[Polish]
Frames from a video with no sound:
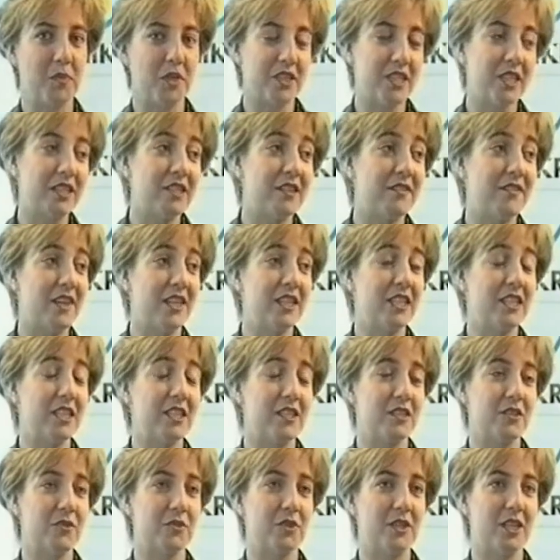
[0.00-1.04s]
Oprocentowanie
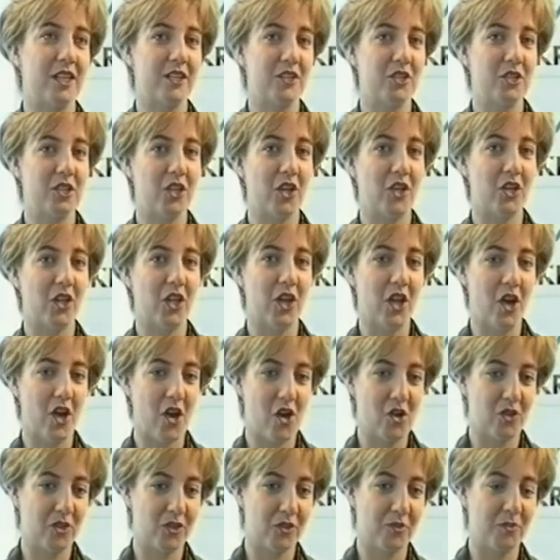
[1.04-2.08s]
jest
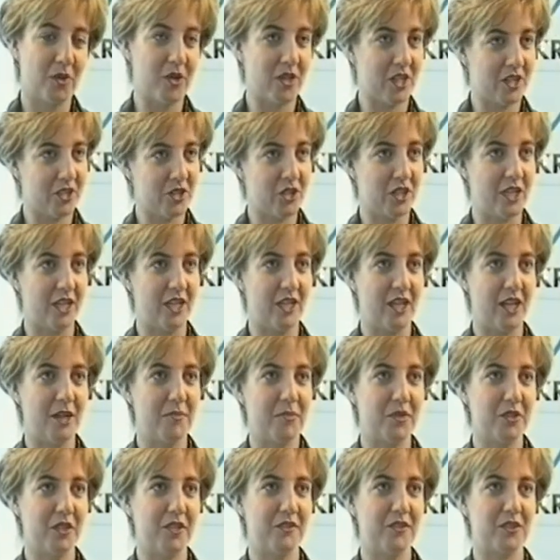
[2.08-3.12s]
uzależnione od
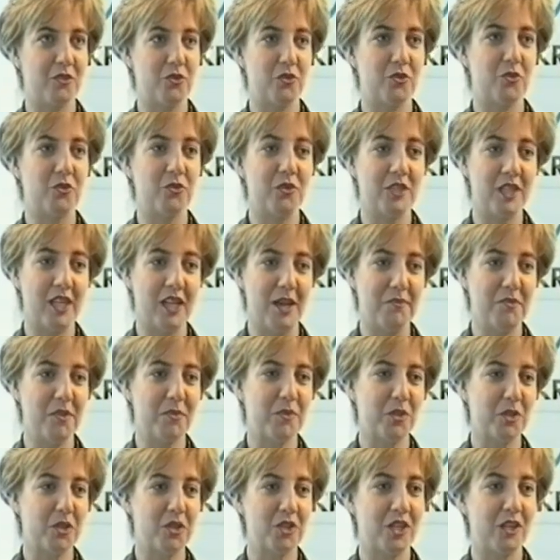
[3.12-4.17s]
poręczenia, ponieważ
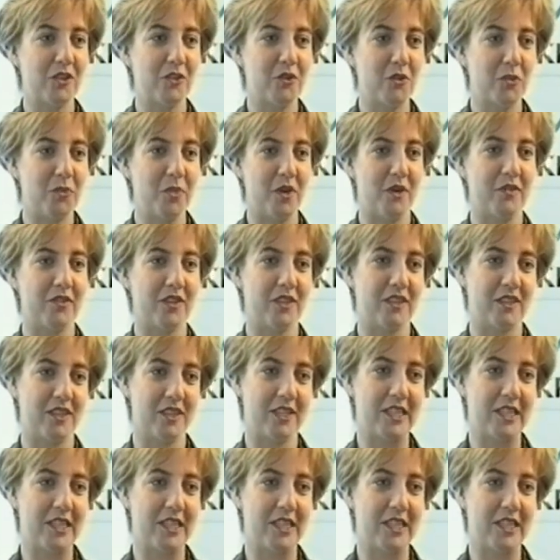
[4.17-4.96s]
udzielamy pożyczek grupowych.